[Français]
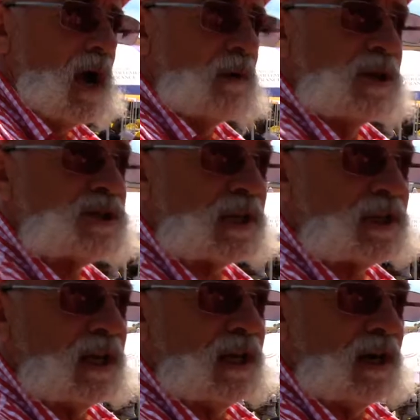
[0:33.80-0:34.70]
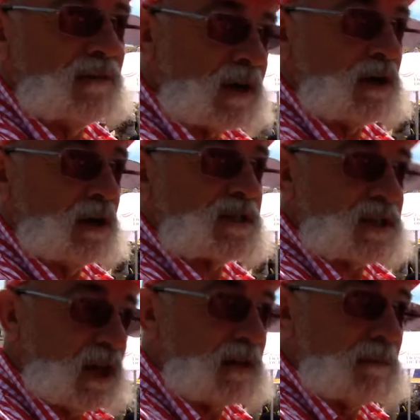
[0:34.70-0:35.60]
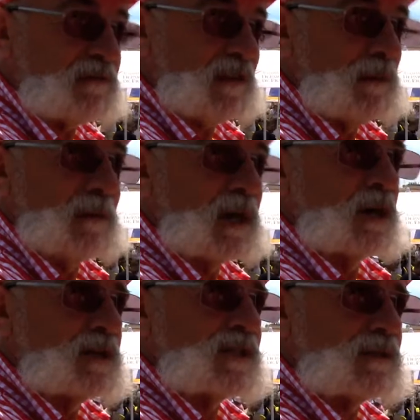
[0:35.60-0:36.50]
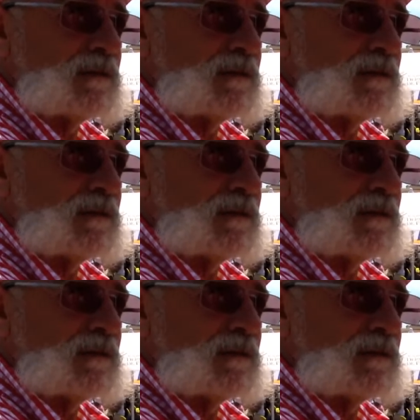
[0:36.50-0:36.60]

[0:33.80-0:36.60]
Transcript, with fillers: Eh oui, j'étais en vacances avec ma femme et mes gosses.